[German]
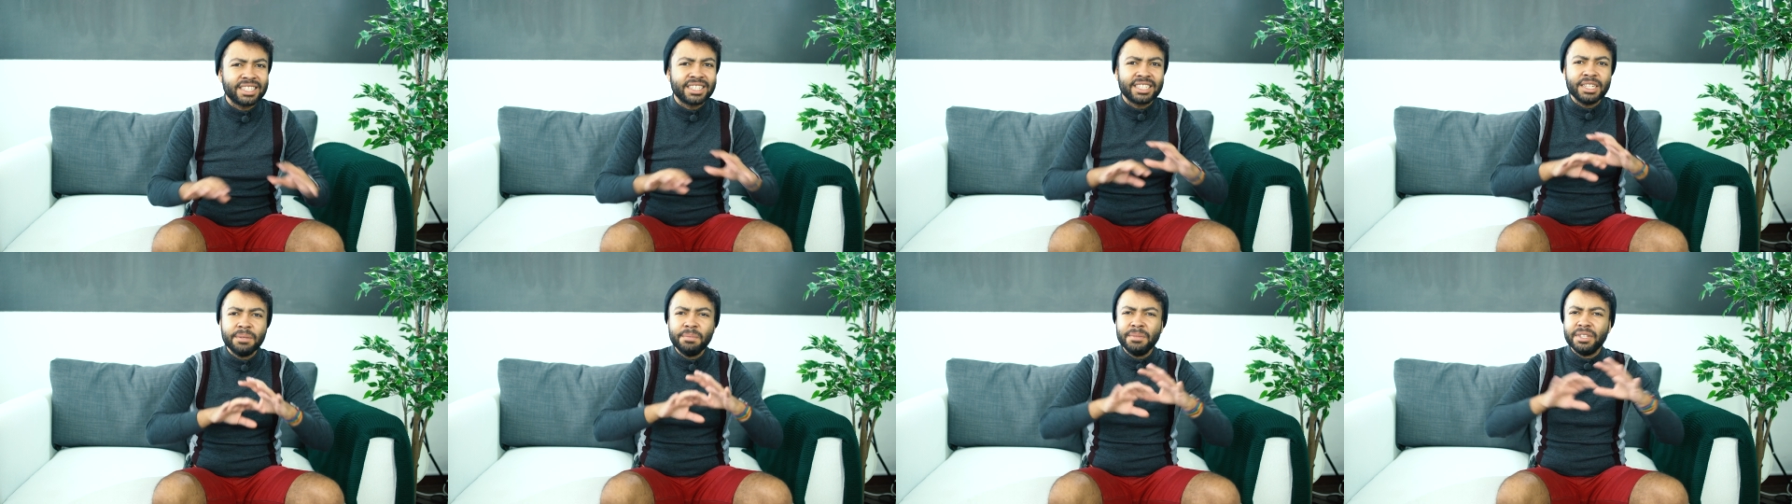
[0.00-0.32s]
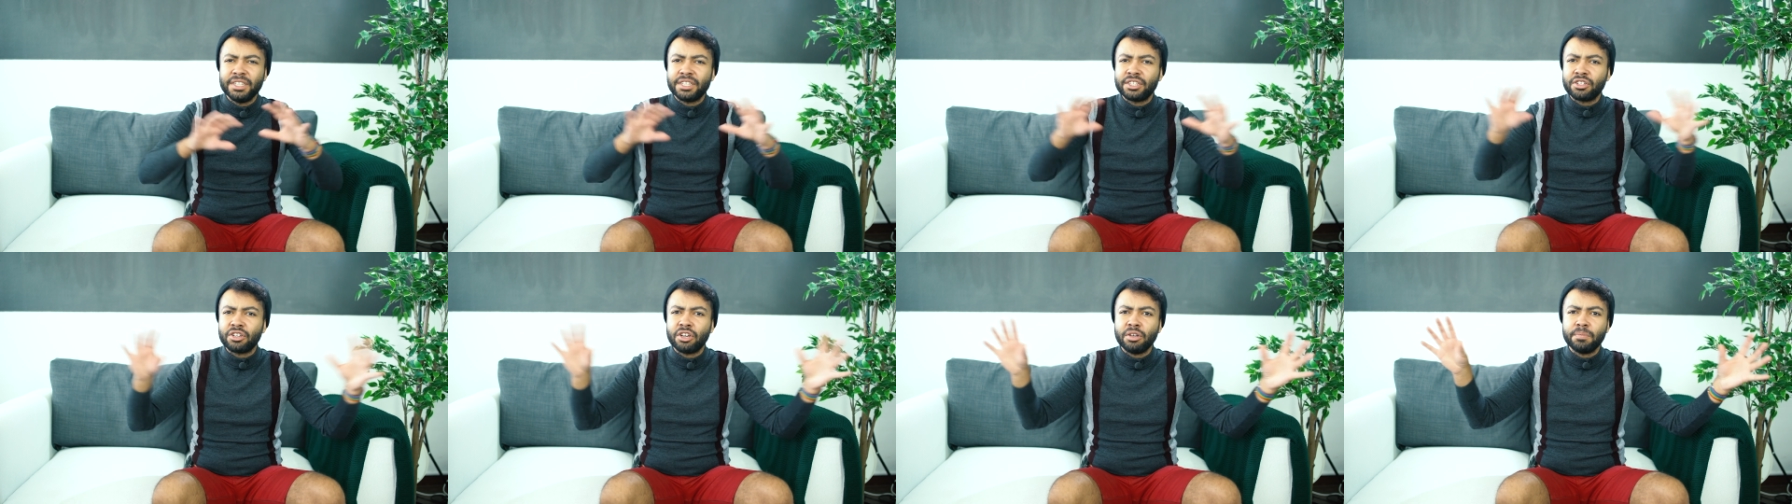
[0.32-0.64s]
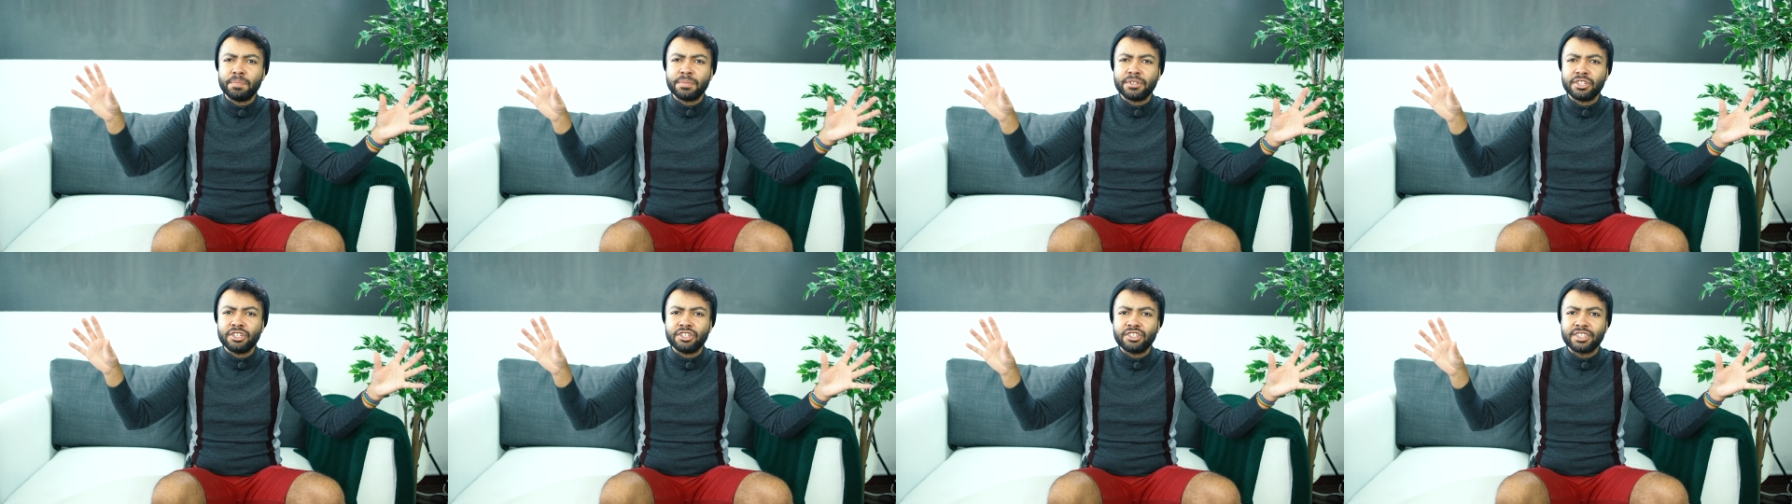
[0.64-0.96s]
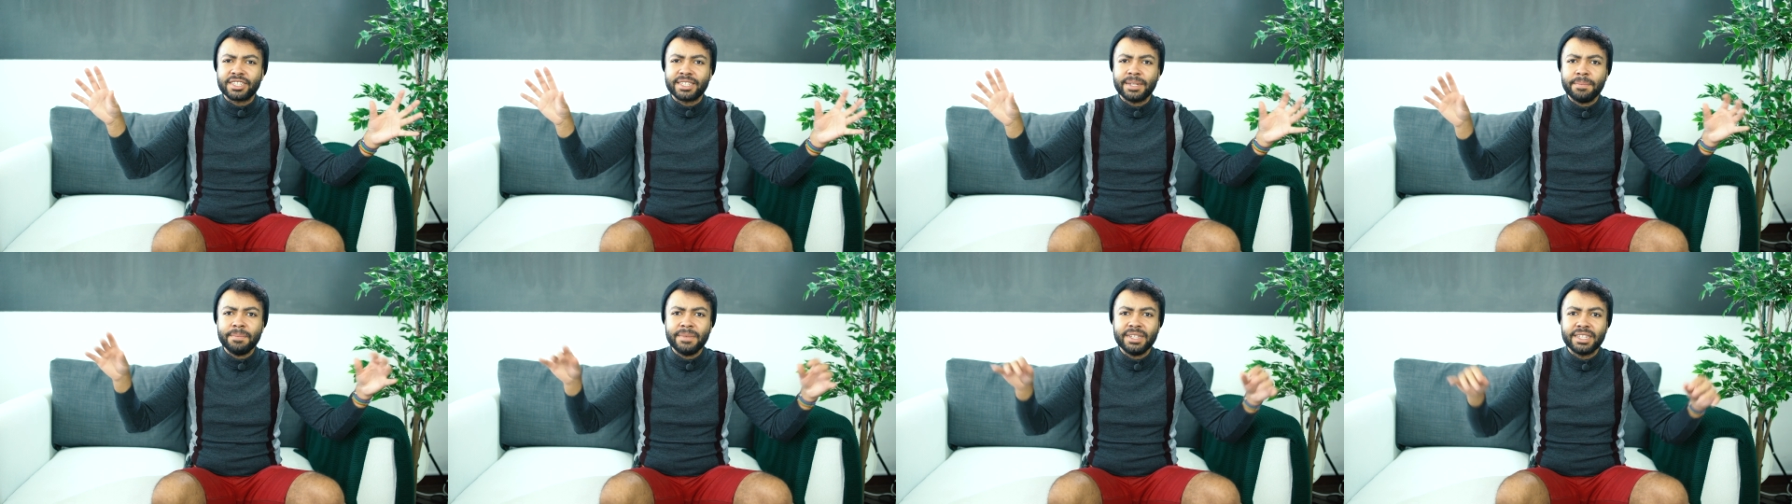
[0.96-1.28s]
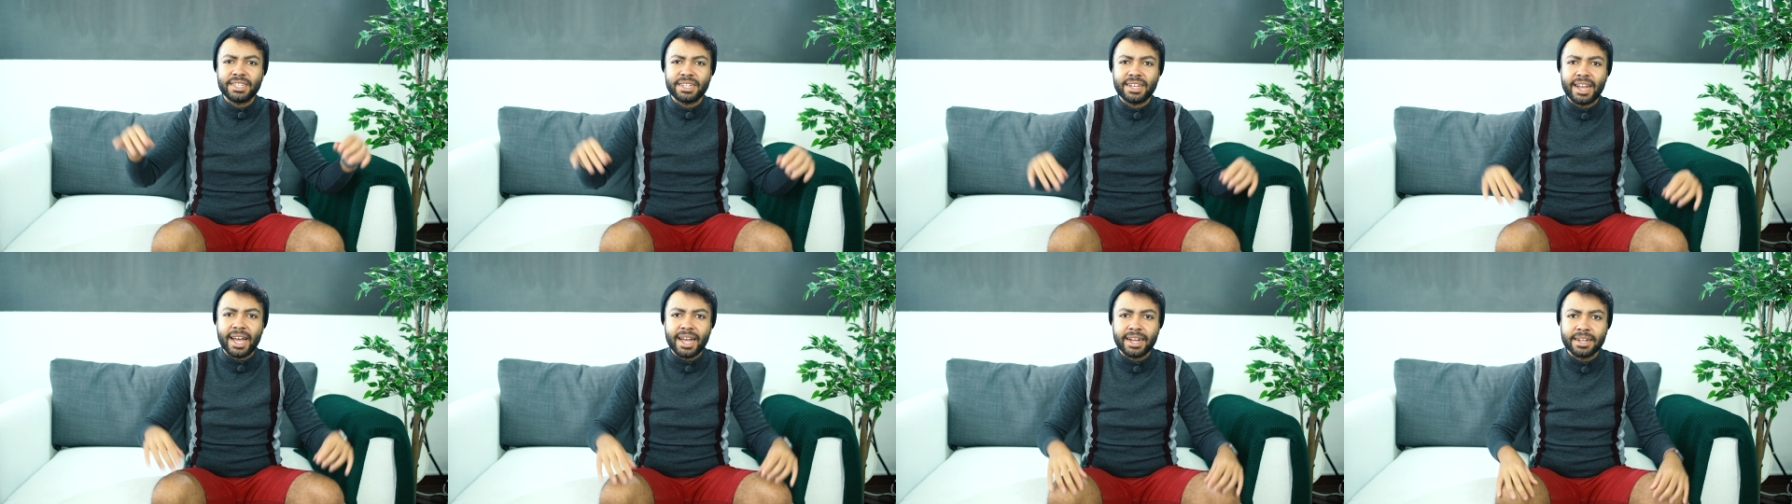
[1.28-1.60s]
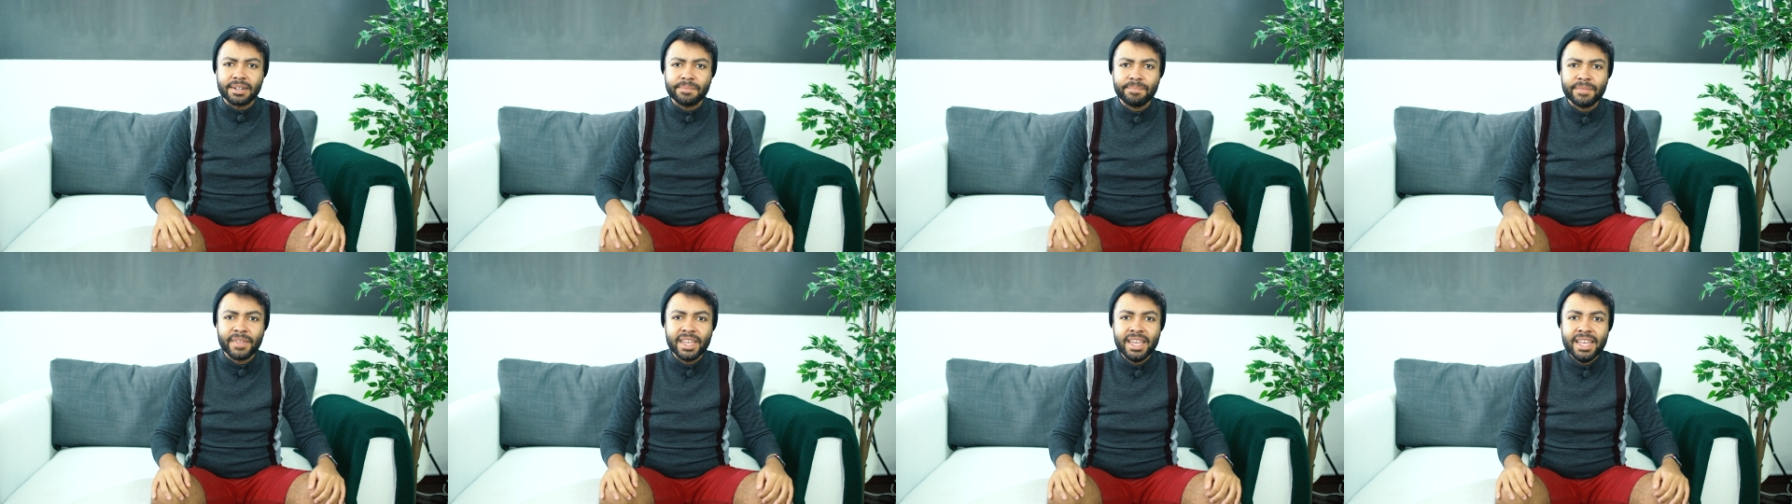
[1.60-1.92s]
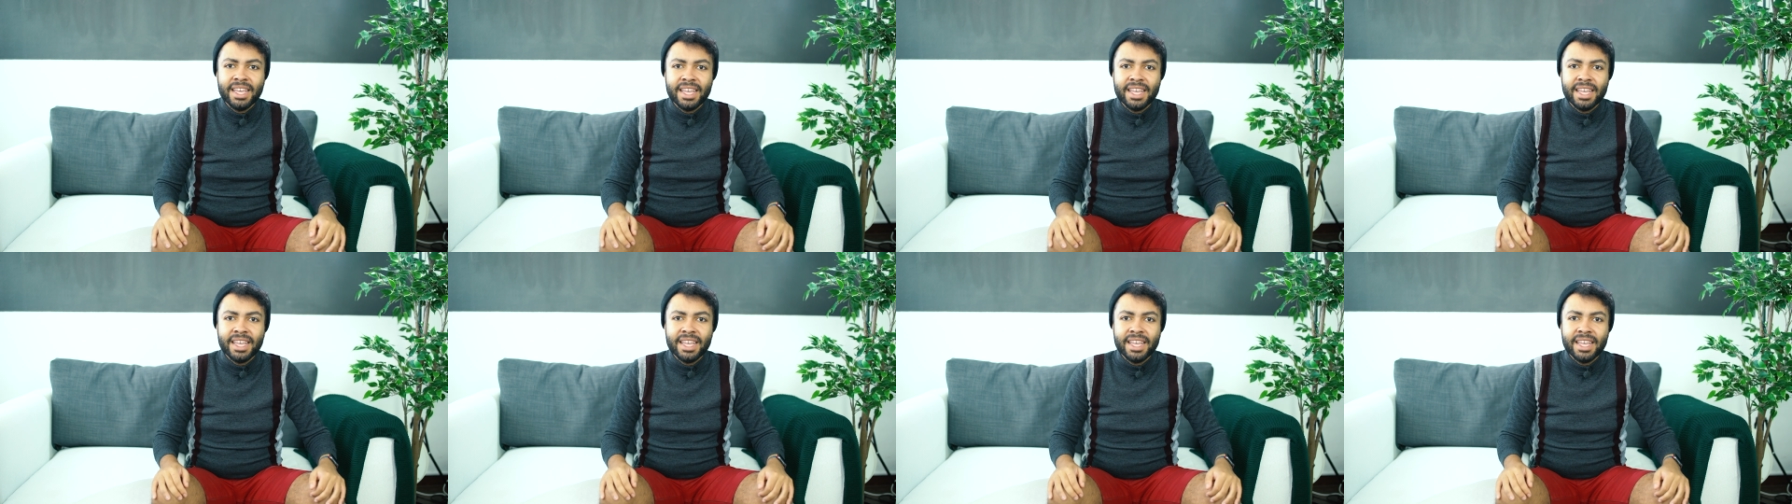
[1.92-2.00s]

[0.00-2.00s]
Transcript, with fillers: Ziemlich kryptisch, ziemlich lang.